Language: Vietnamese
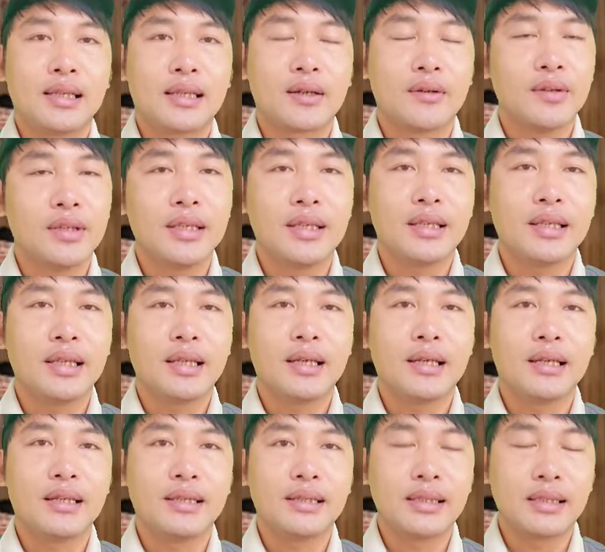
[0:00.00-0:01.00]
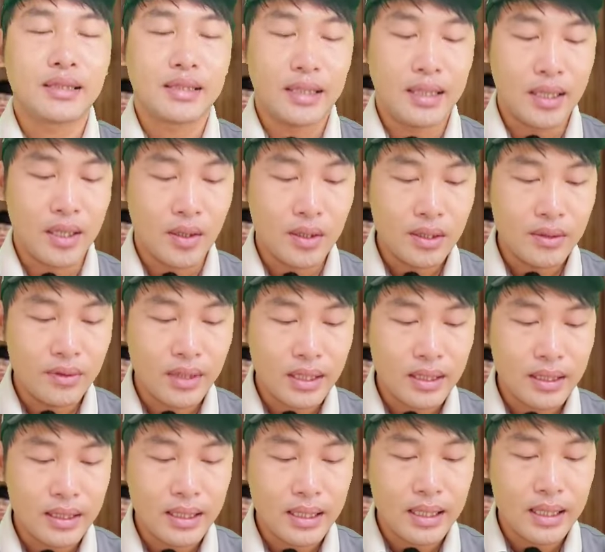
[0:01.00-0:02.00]
nói những cái lời xin lỗi
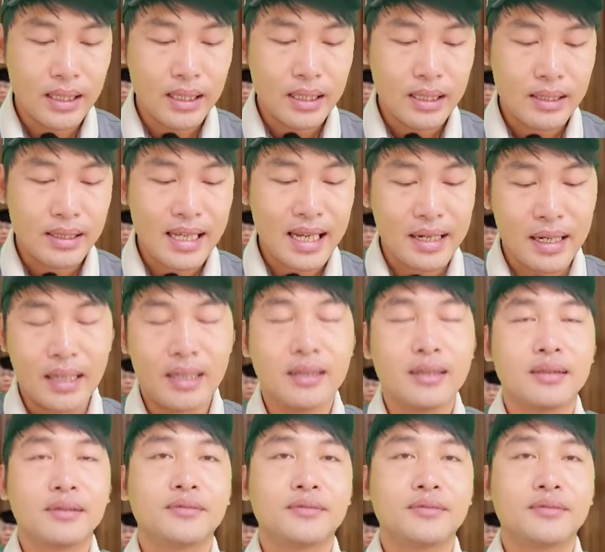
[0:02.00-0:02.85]
với à, gia đình